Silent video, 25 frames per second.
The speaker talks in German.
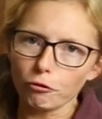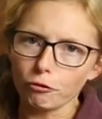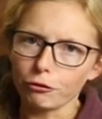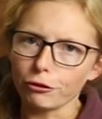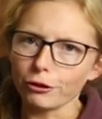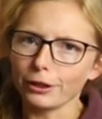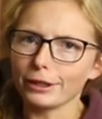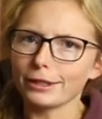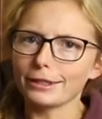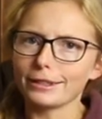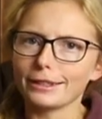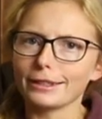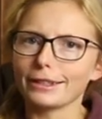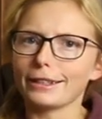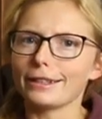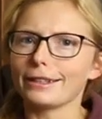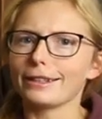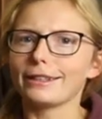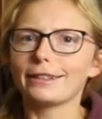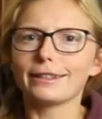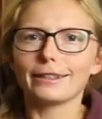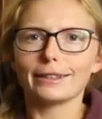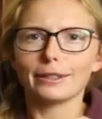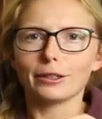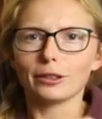
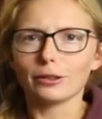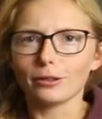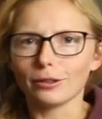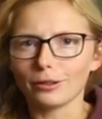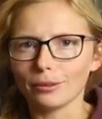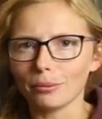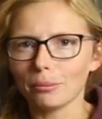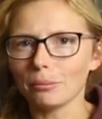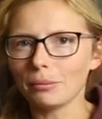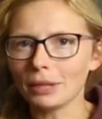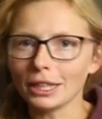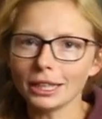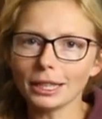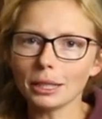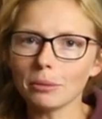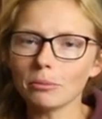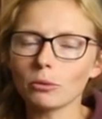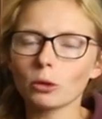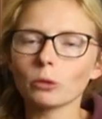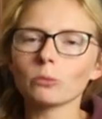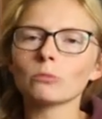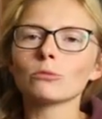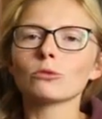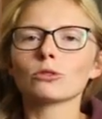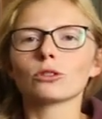40
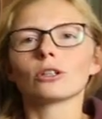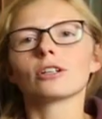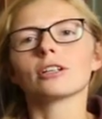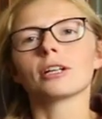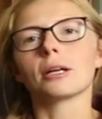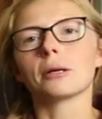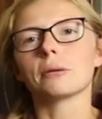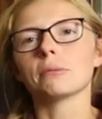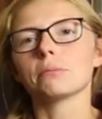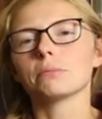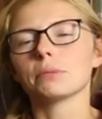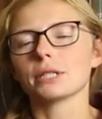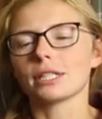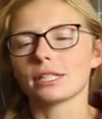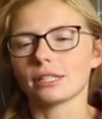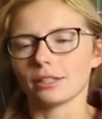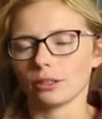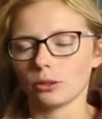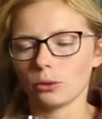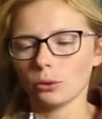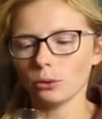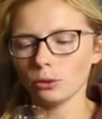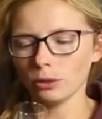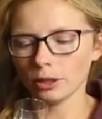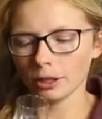Minimum, sondern ein
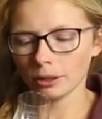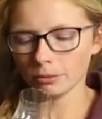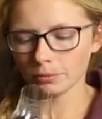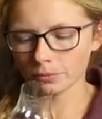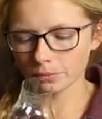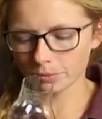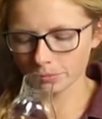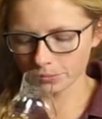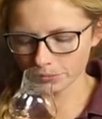bisschen höher.